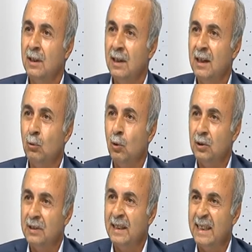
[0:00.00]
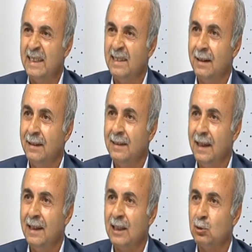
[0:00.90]
Yani ortadaki
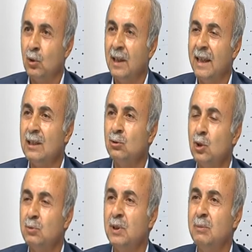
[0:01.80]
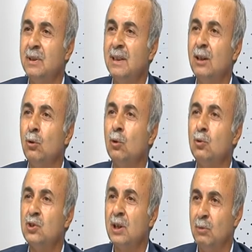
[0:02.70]
realiteyle söylenen söz birbiriyle
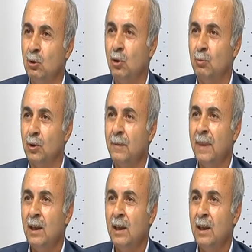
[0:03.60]
örtüşebiliyor mu?